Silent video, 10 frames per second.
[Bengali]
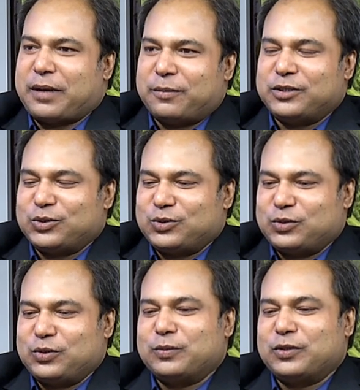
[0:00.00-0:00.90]
আমার
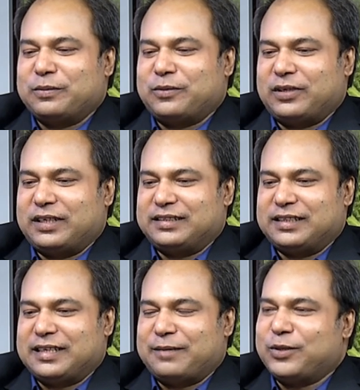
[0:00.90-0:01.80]
যতটুকু মনে পড়ে যে
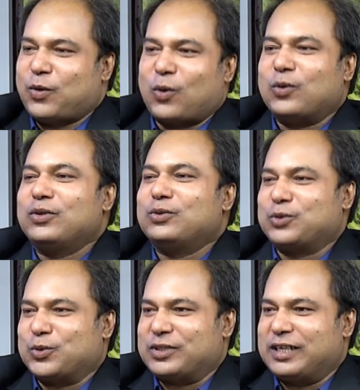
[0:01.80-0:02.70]
আমি কখনোই
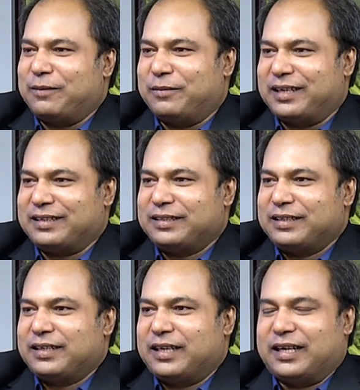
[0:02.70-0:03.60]
দুষ্টু ছিলাম না
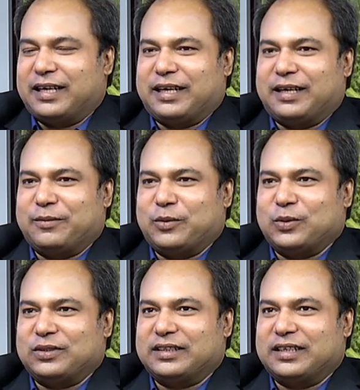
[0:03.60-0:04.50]
আচ্ছা। এবং
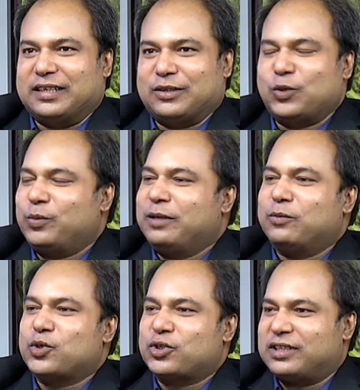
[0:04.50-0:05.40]
খুবই
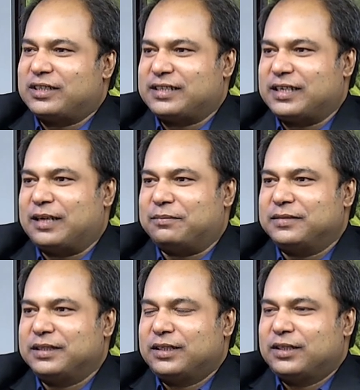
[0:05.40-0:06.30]
ইমোশনাল ছিলাম
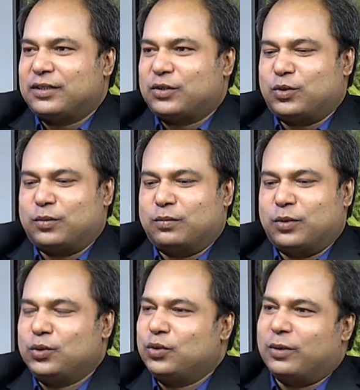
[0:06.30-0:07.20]
খুব
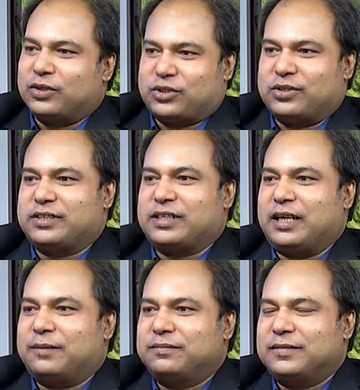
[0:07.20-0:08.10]
বন্ধু বৎসল
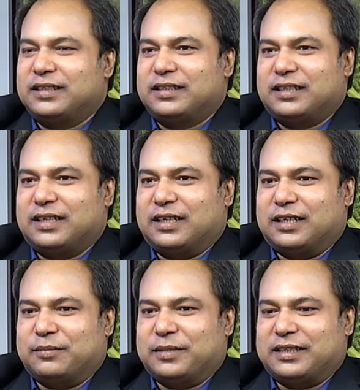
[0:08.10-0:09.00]
ছিলাম
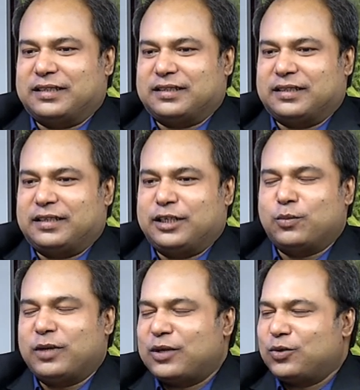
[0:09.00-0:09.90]
বাট
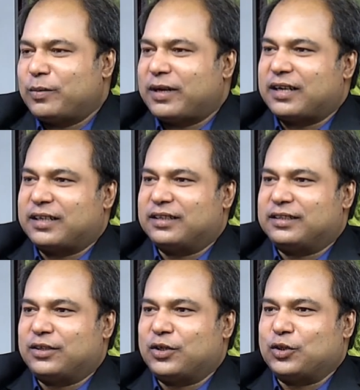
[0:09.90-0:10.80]
নিয়মকানুন মানার
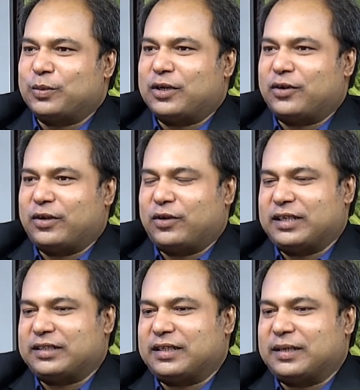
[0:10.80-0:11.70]
ক্ষেত্রে হয়তো
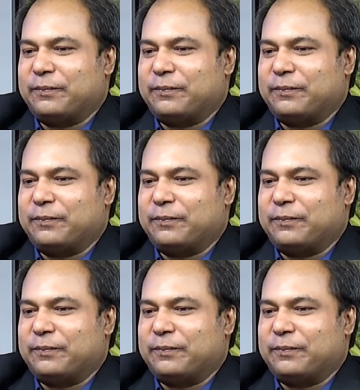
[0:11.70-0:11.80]
অনেকটা